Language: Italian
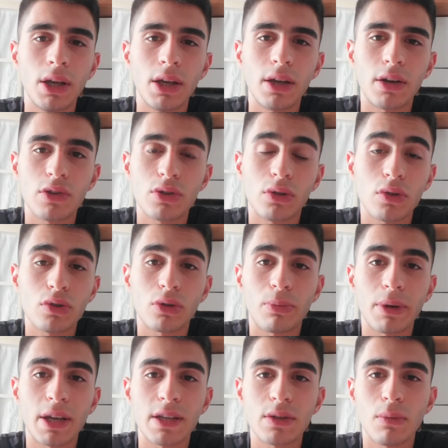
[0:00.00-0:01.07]
reso il nostro
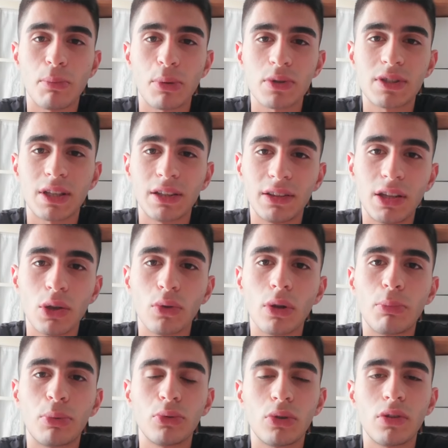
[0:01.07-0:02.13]
paese un po' stantio dal
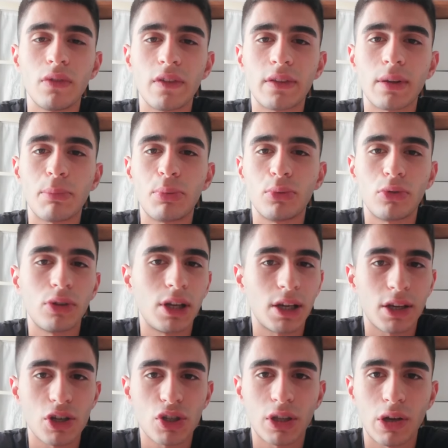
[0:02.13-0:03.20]
punto di vista appunto della
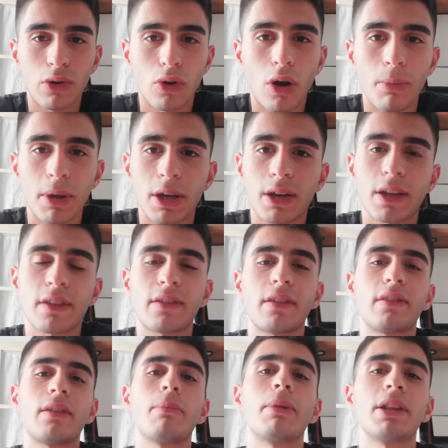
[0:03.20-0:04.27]
crescita economica che si è
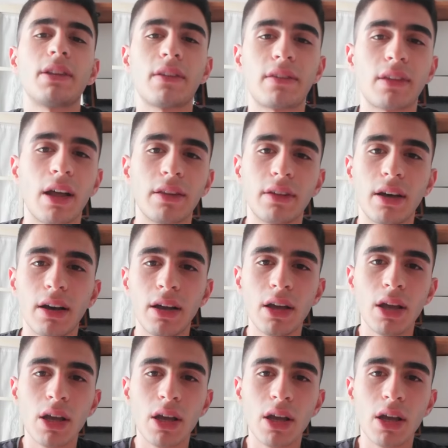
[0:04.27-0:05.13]
sempre attestata